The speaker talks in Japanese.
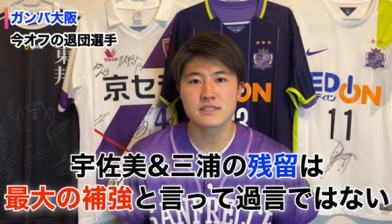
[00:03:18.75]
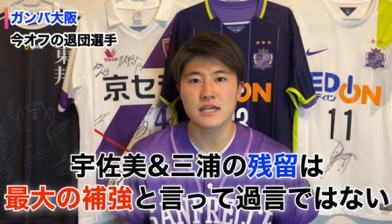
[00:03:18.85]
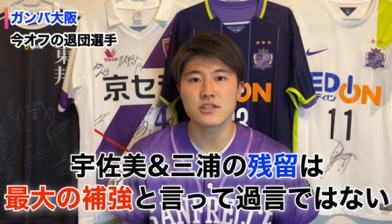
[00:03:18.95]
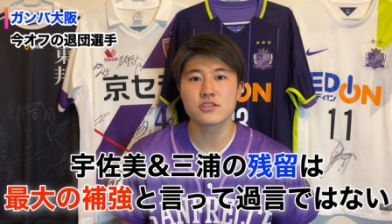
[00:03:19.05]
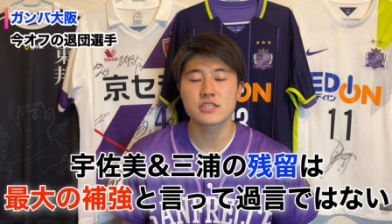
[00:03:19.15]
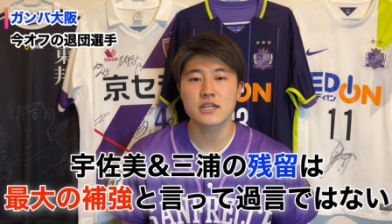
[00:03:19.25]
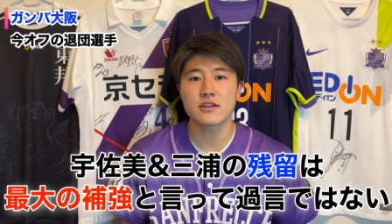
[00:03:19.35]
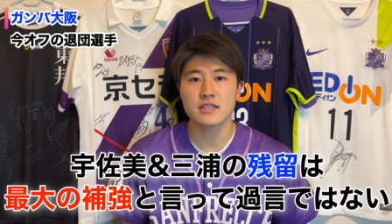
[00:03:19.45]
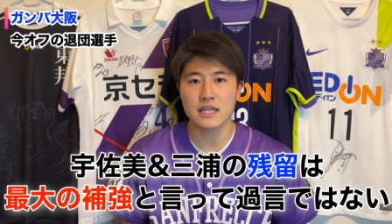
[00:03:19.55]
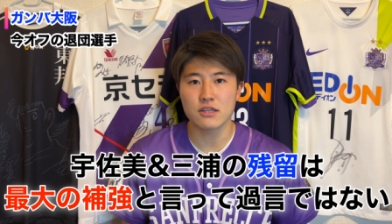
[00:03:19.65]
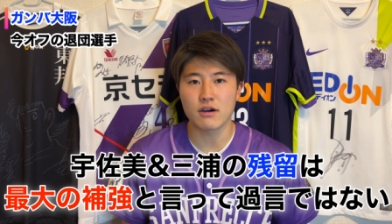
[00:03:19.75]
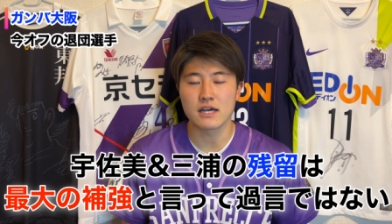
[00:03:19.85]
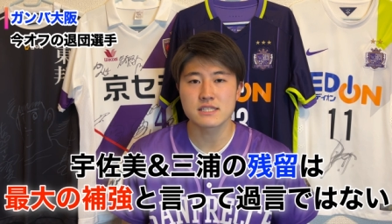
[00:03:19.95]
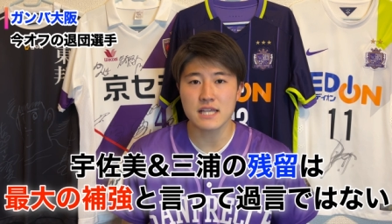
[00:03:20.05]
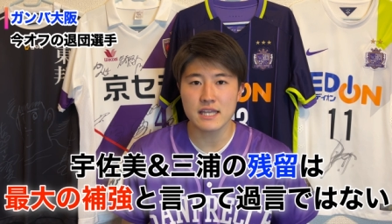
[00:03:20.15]
残留してくれたの
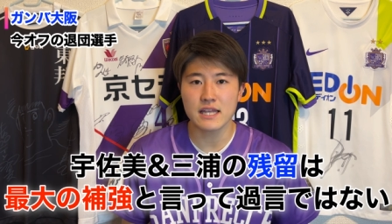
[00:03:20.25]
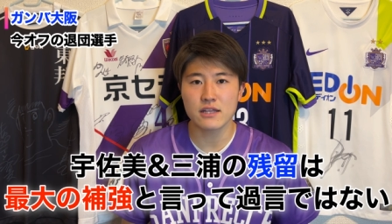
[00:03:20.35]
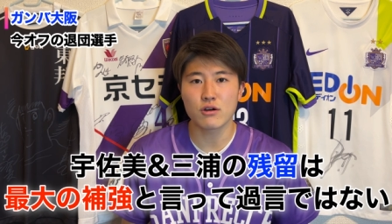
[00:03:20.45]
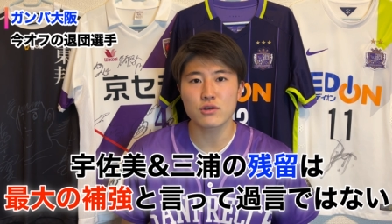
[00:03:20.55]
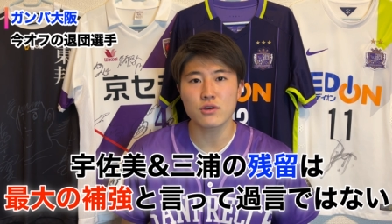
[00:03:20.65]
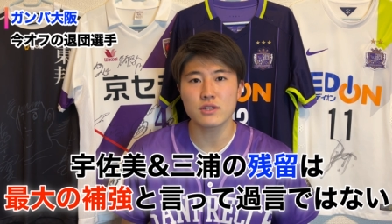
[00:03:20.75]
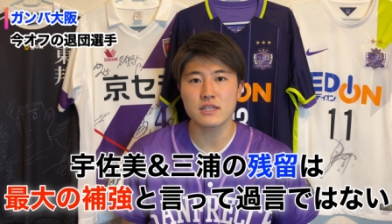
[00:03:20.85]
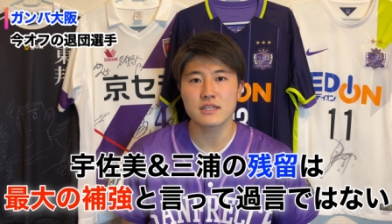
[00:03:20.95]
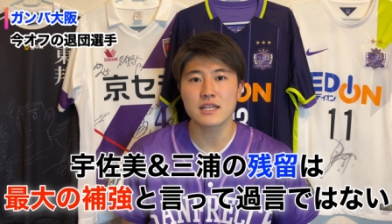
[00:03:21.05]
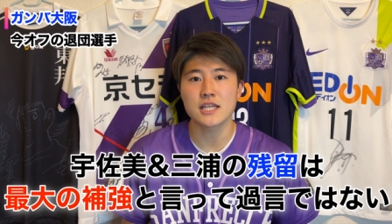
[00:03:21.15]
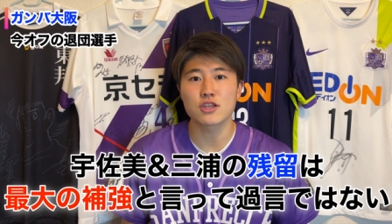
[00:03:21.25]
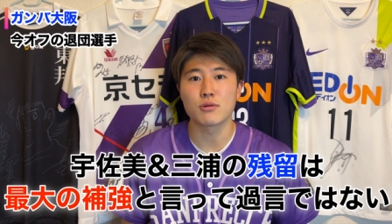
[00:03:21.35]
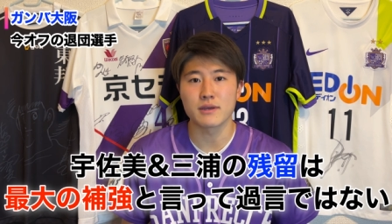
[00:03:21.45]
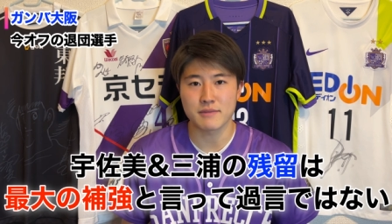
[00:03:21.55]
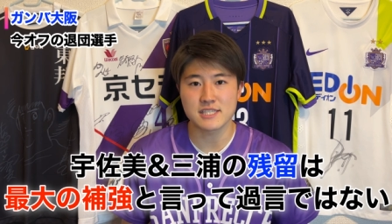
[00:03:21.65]
は最大の補強になったと
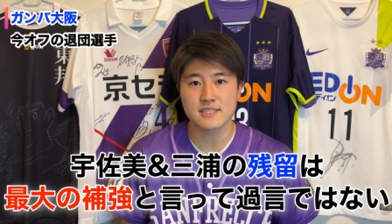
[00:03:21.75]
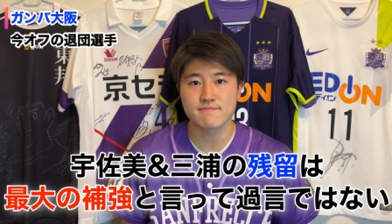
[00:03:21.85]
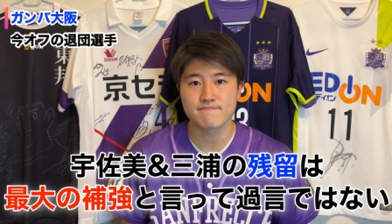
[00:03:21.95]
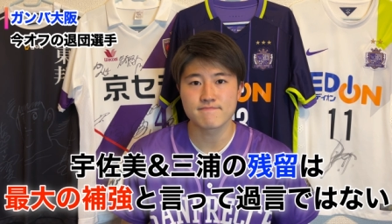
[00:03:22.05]
思います。